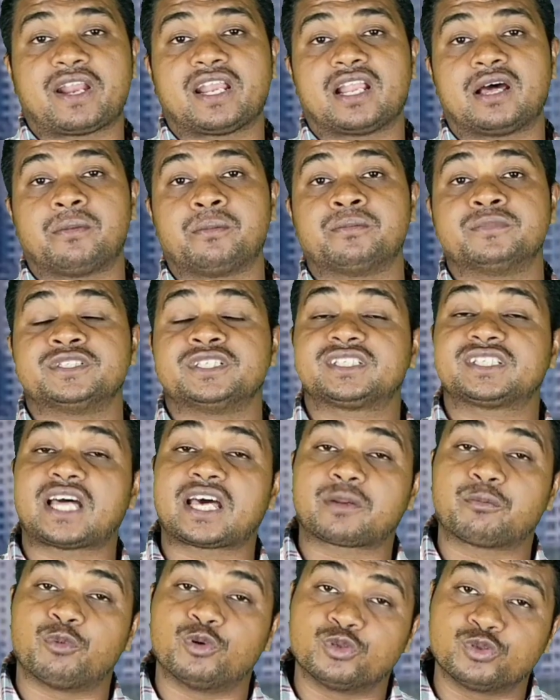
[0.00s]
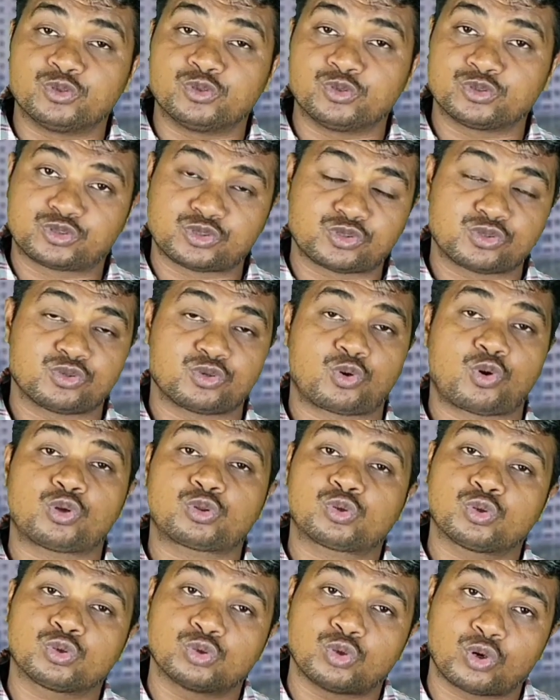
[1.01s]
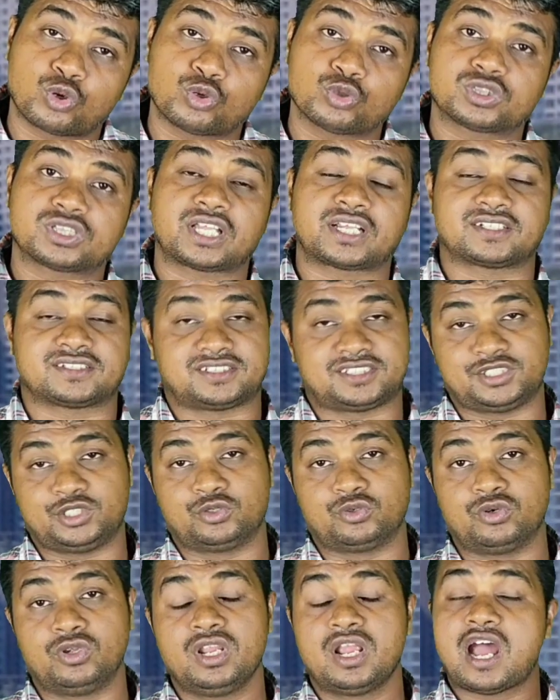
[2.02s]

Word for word: পারলাম যে তার বন্ধুর জন্য কত দরদ তার ছিল